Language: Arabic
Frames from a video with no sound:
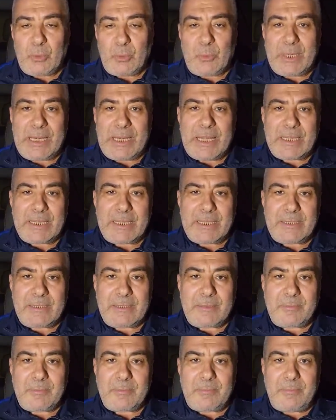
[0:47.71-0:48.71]

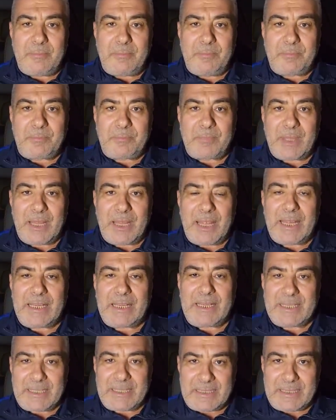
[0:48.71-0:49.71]
ولكن
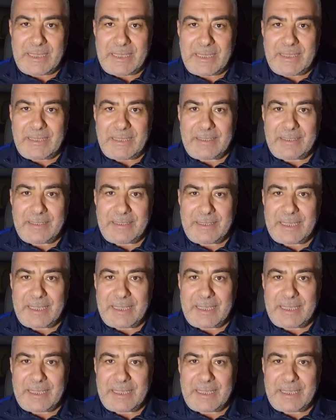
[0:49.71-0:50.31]
الغنى